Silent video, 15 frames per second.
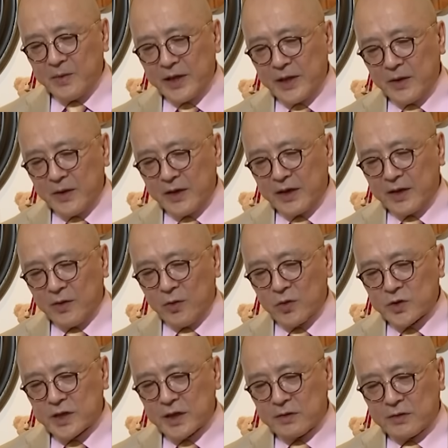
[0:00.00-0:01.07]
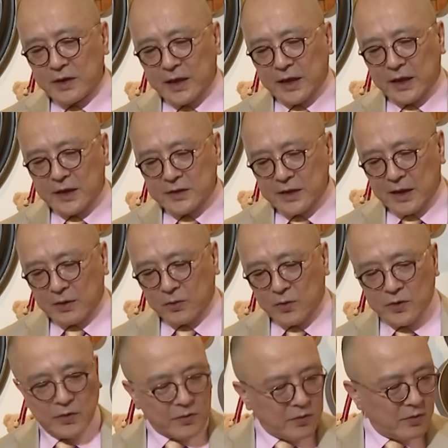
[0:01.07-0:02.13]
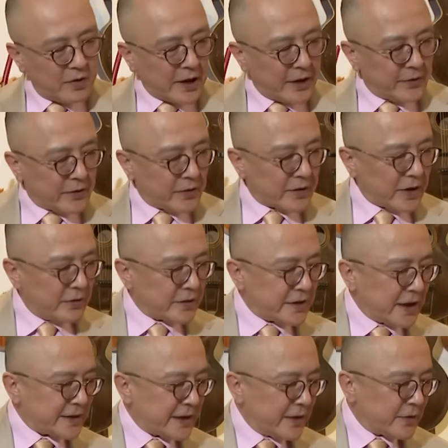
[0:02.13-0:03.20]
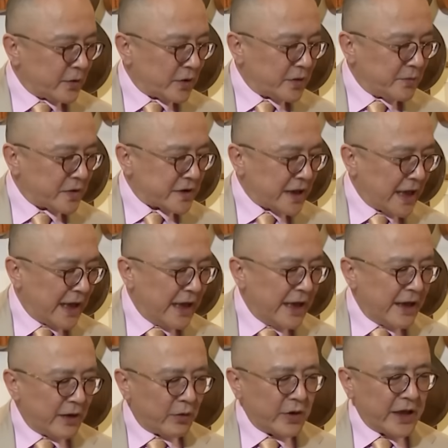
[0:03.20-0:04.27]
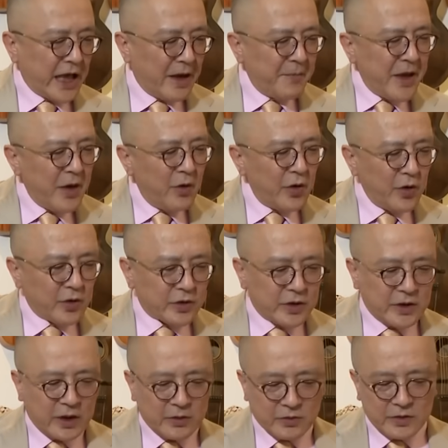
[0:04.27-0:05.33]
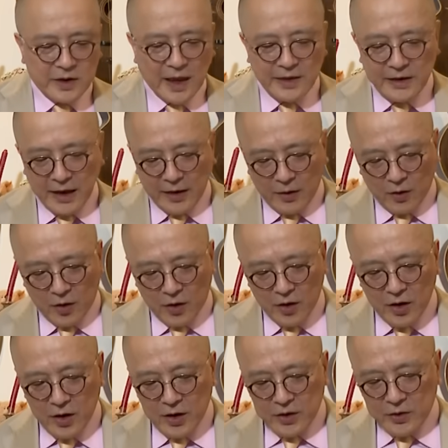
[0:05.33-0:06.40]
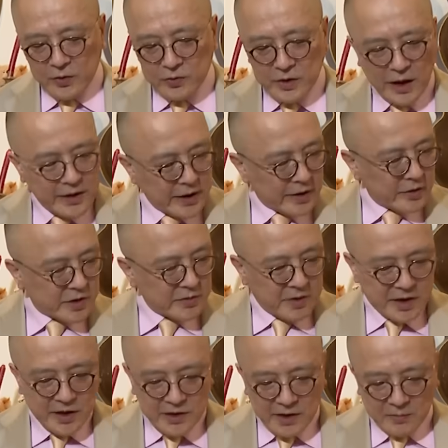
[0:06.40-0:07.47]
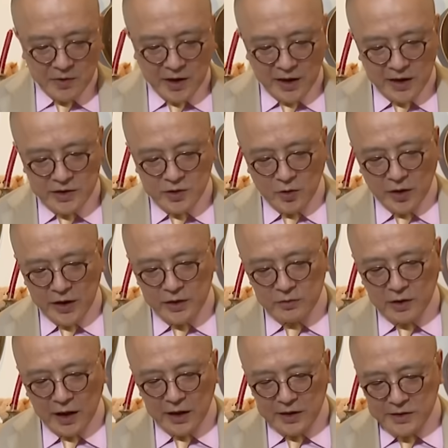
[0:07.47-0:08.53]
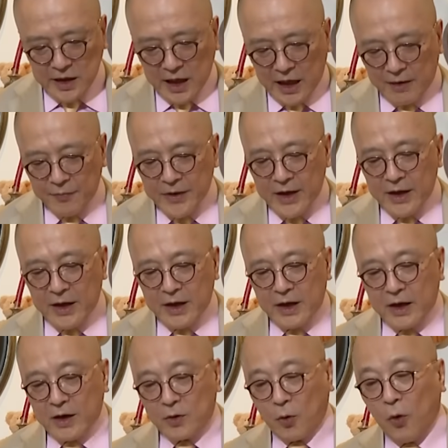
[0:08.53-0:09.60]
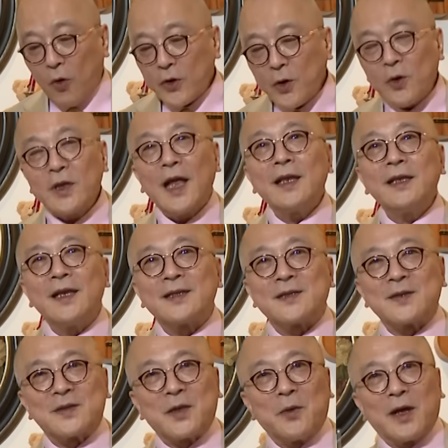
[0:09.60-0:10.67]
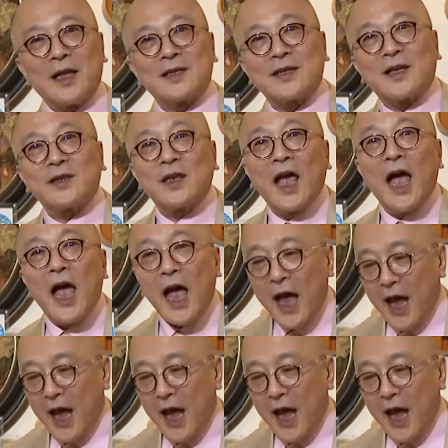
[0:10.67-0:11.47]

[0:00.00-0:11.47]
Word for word: めてほしいからさこの今回のさ打ち合わせの時もさこれやめようよって言ったんだよ、はい言ったんだけど島崎さんみたいな人がいるからさ「好評なんです」って言われちゃって